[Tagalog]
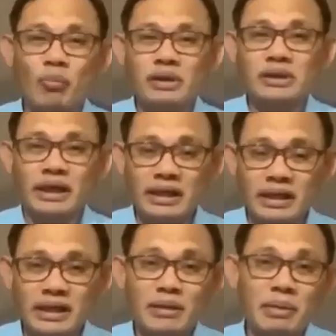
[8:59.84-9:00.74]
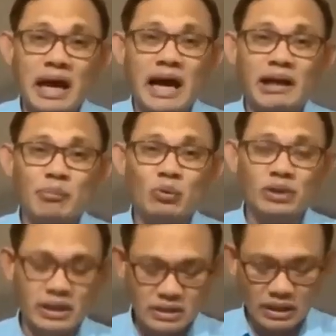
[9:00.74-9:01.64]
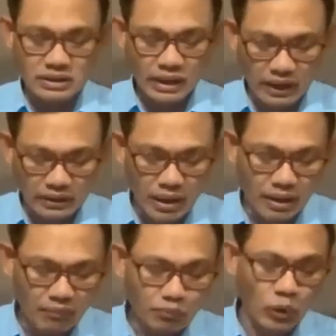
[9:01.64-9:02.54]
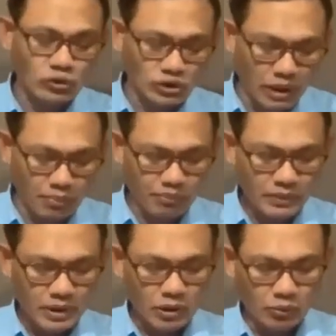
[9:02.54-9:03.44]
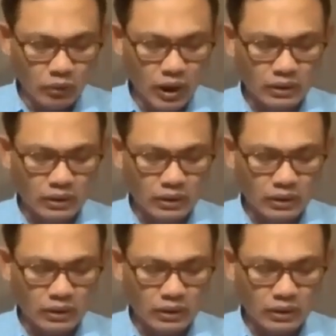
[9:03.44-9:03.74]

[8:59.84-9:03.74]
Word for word: Thomas Aguirre na may-ari po ng isang sikat na pawn shop. Ano po?